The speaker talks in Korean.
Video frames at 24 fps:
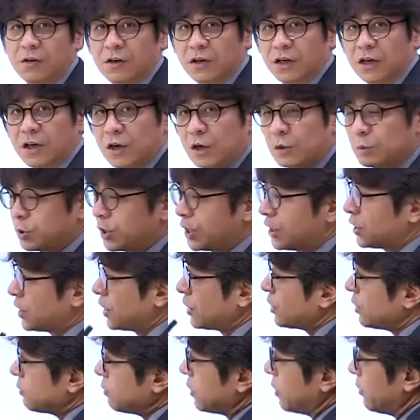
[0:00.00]
그러니까 여러분이
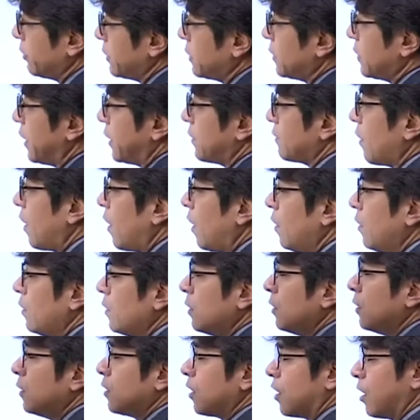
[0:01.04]
채점 서비스에서
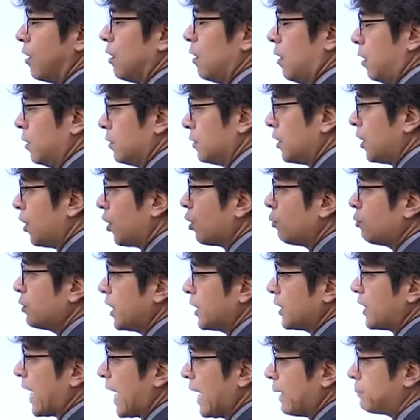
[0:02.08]

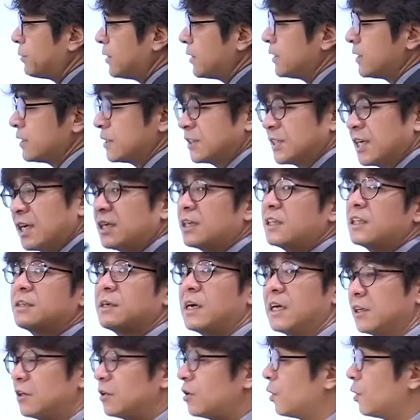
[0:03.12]
여러분의 답을 체크하는